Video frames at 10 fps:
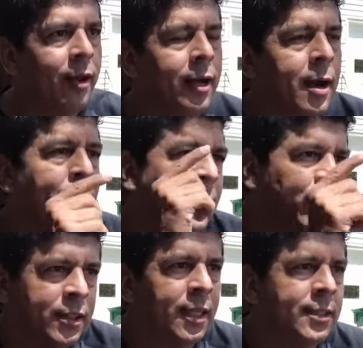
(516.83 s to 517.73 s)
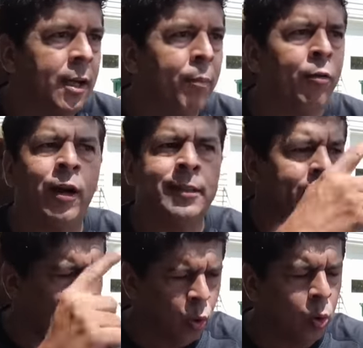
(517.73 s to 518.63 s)
é capaz de você ser reprovado
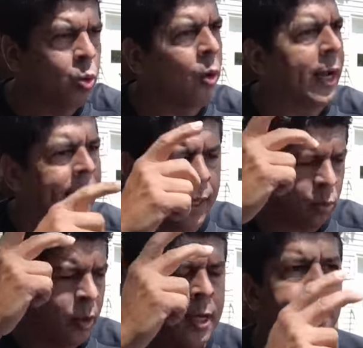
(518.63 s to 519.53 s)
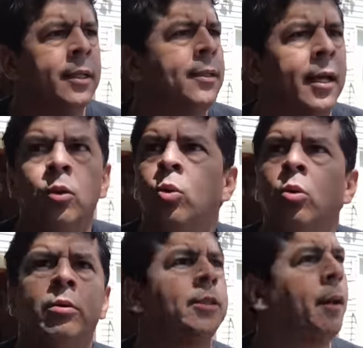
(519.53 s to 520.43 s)
tendo doutorado,
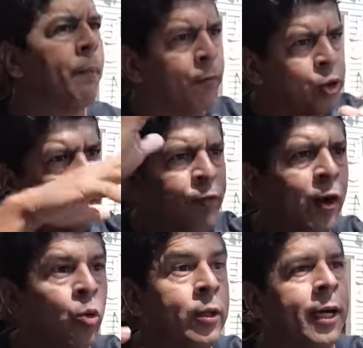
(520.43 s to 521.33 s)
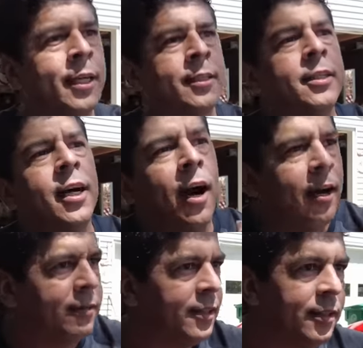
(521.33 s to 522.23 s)
tendo ser professor de faculdade, até de
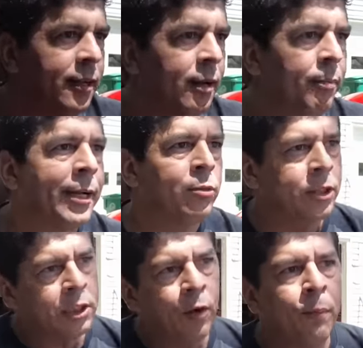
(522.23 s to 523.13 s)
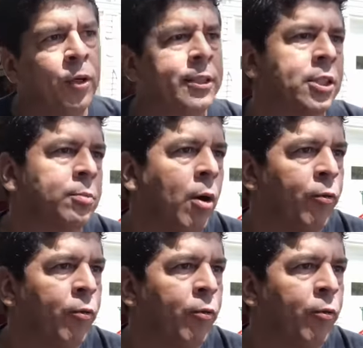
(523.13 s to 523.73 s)
Harvard. É mesmo? Mas se você tiver um processo mal